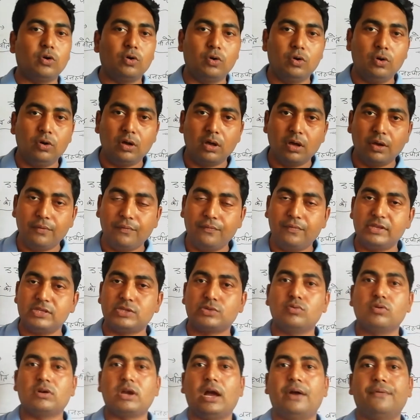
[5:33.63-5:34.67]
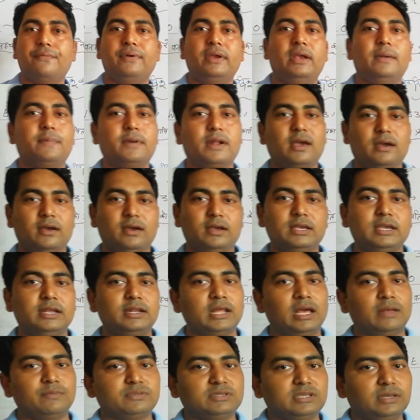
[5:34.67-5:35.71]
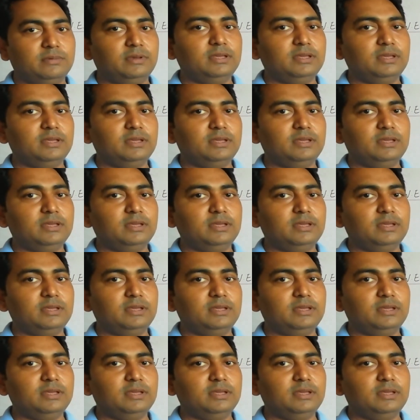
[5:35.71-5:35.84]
को विश्व का फेफड़ा के नाम से